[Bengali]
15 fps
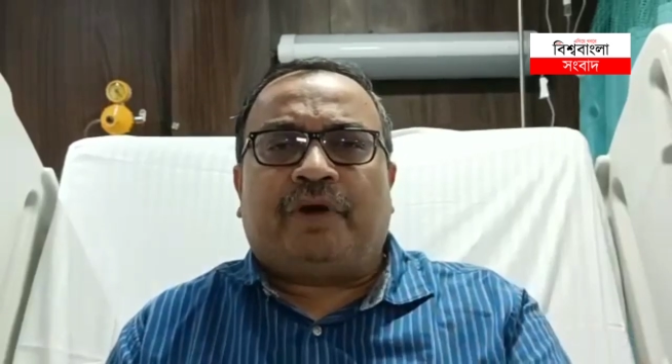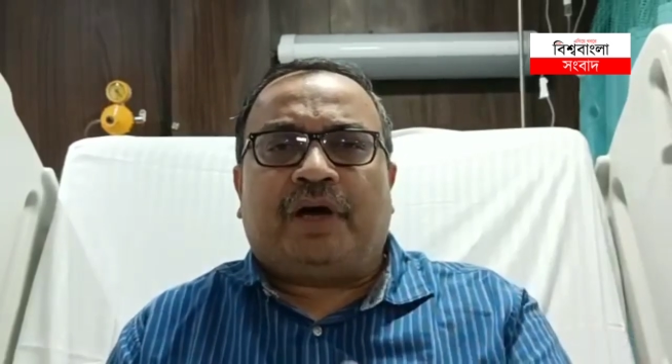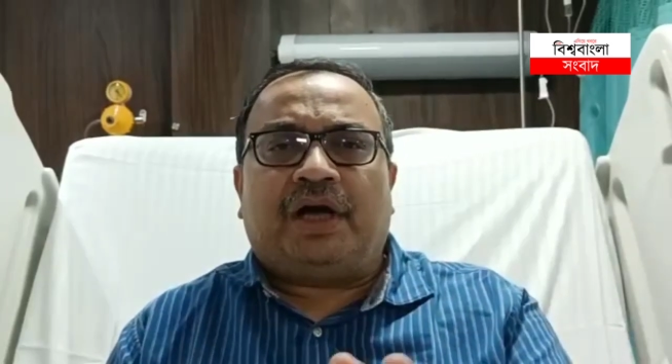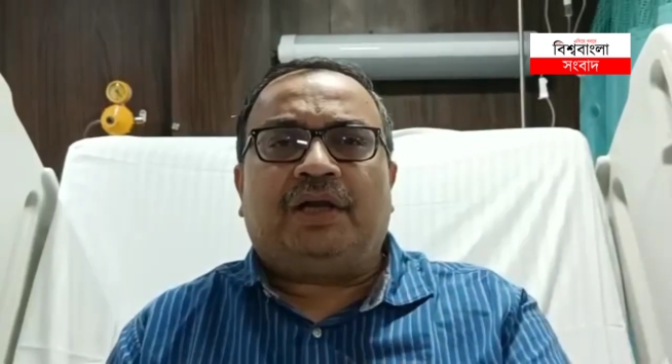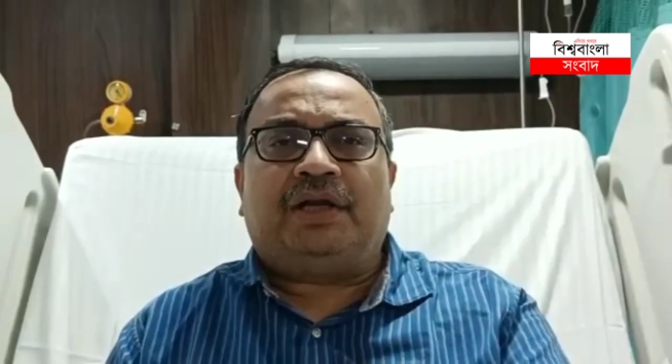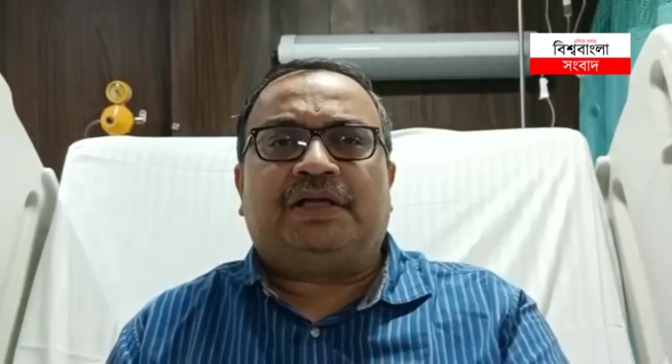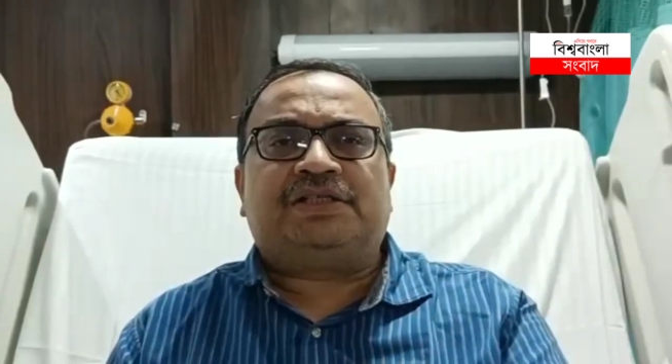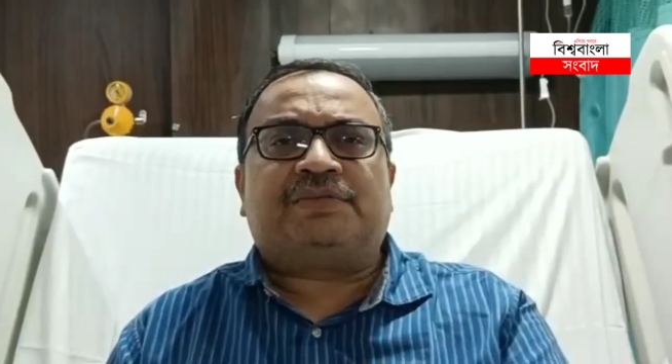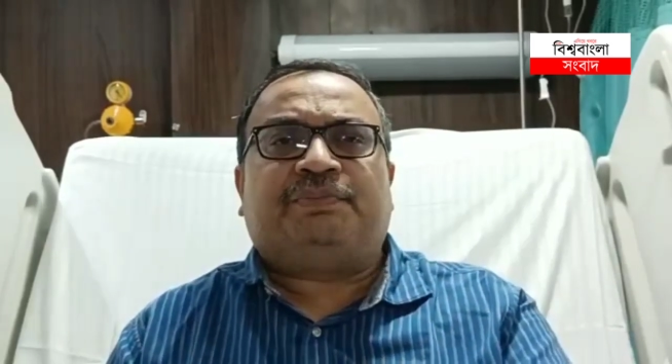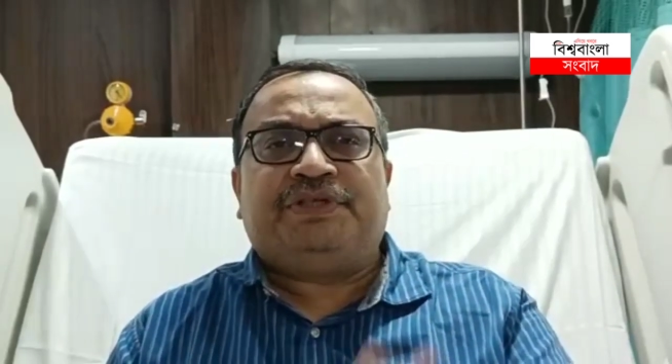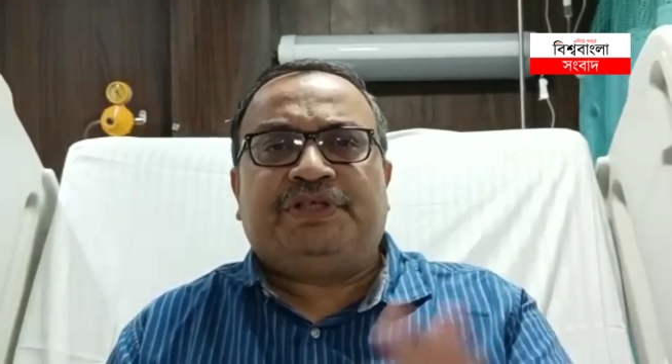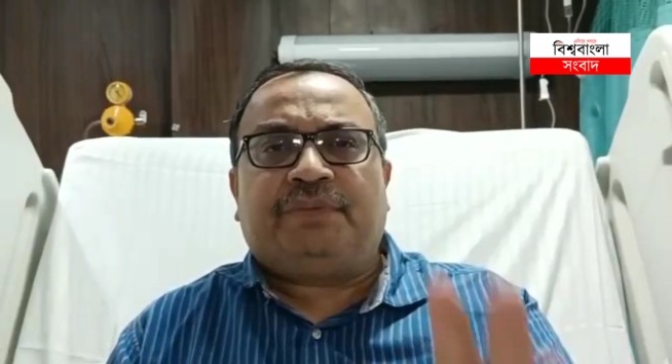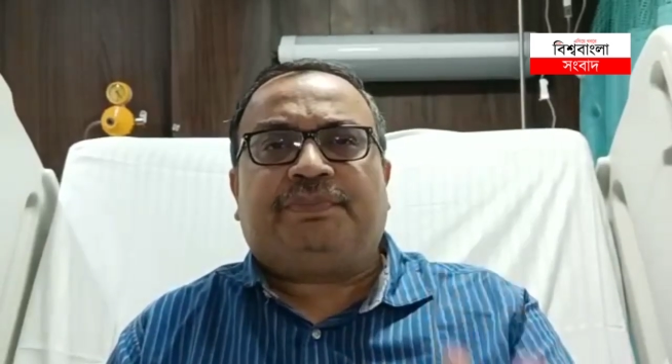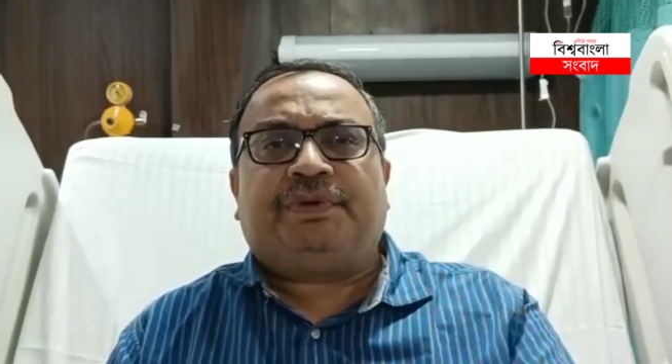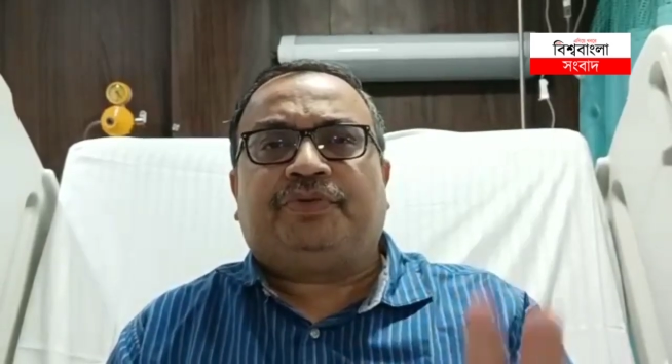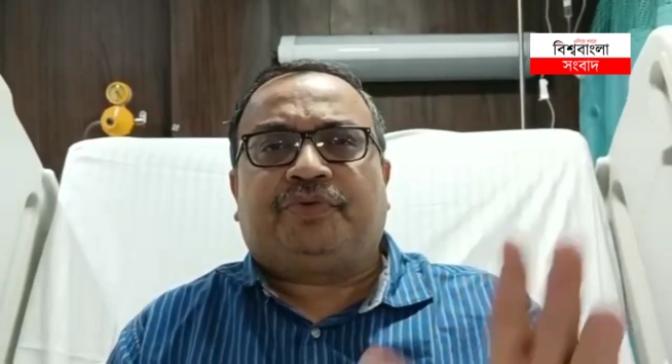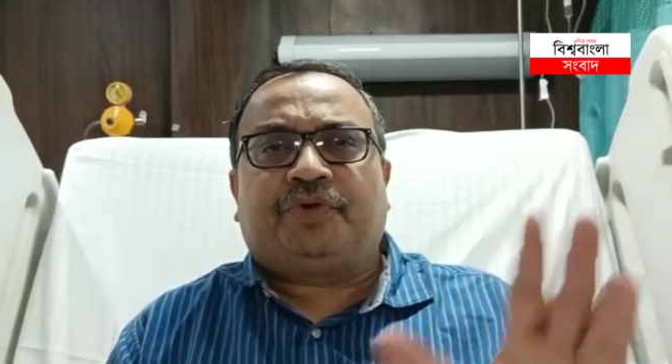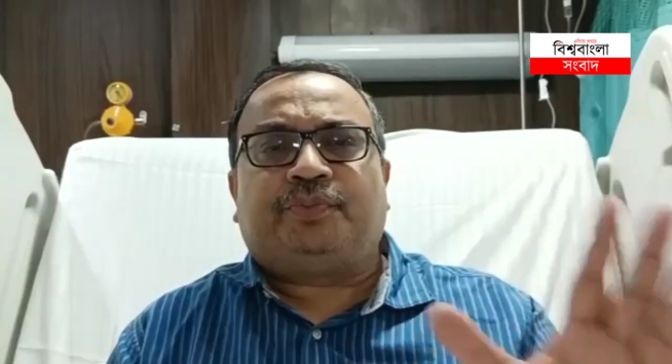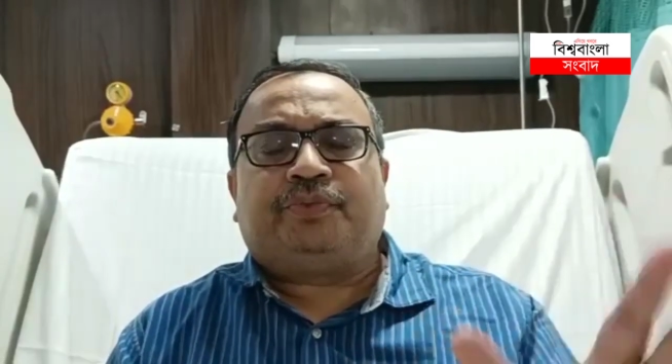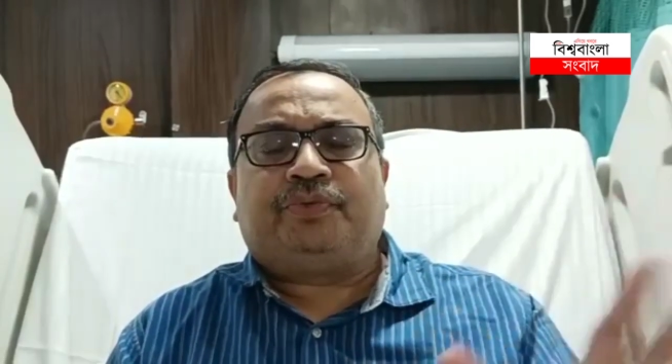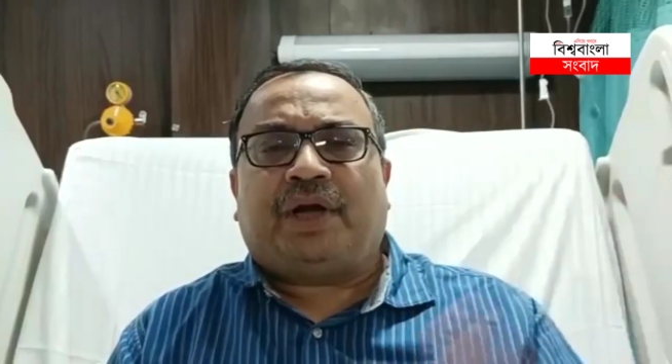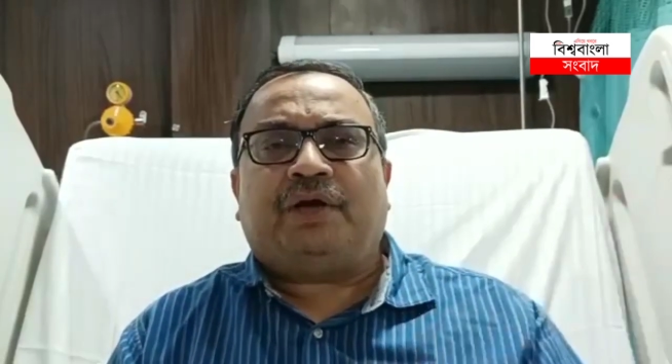ভায়োলেন্স বিজেপি
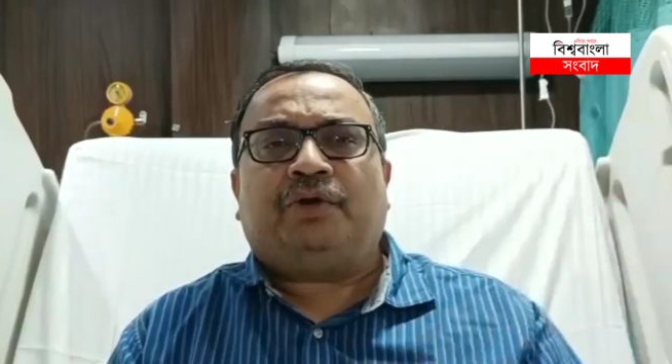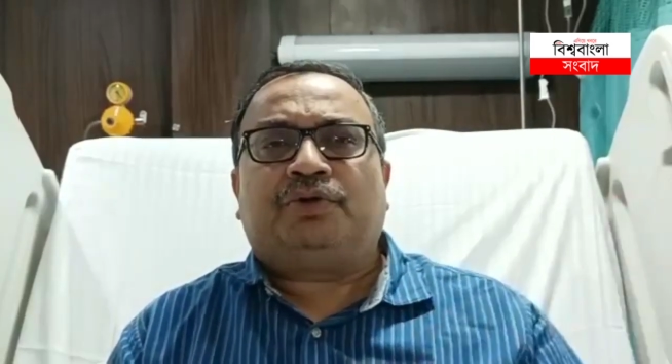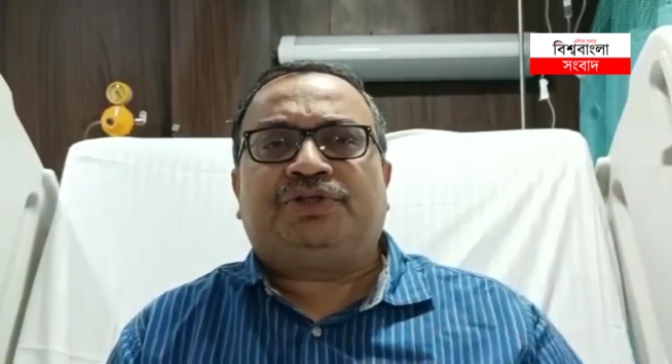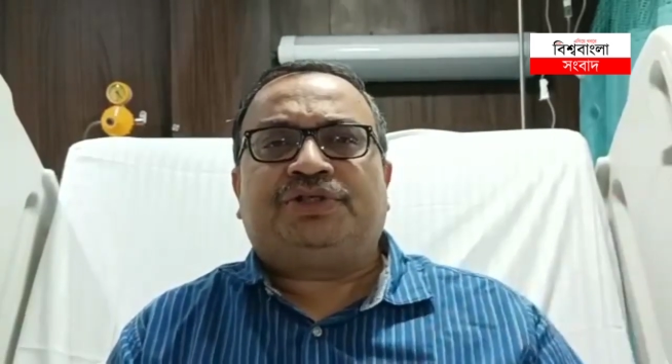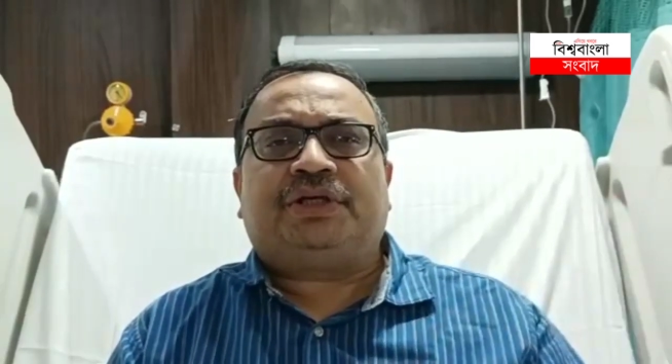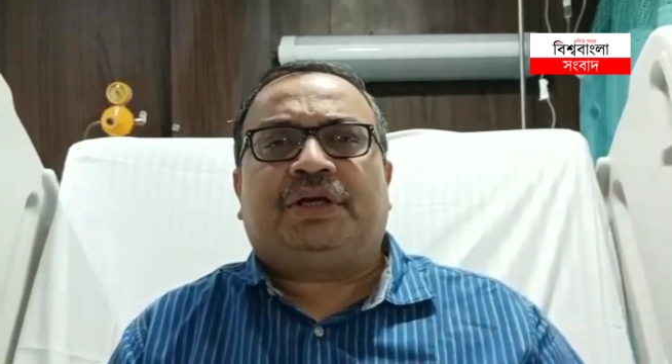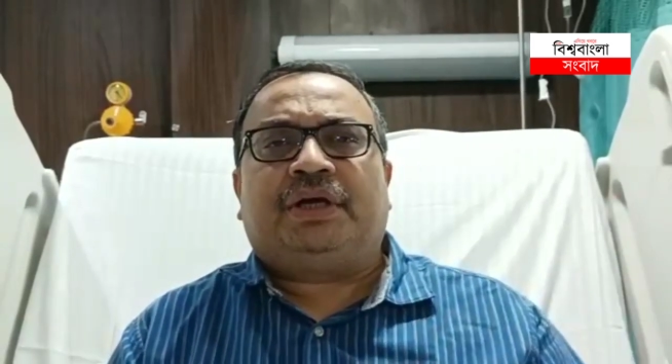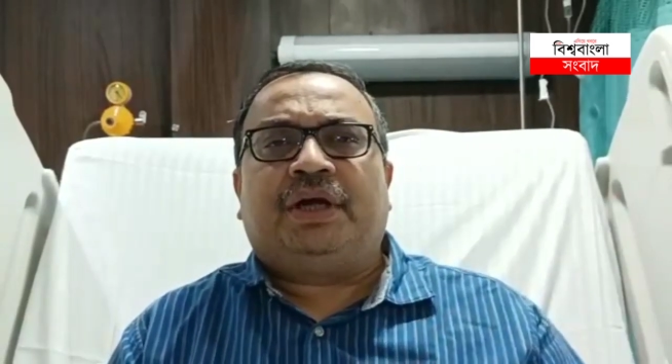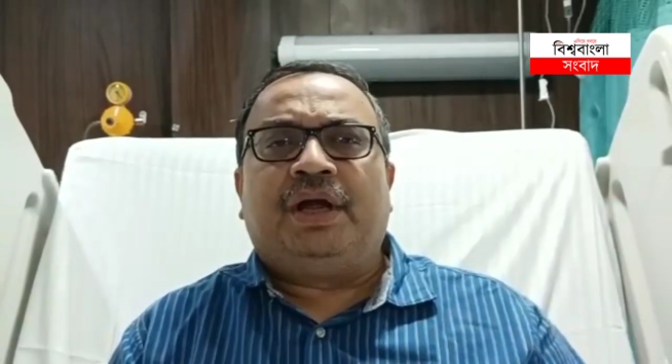ত্রিপুরায় হচ্ছে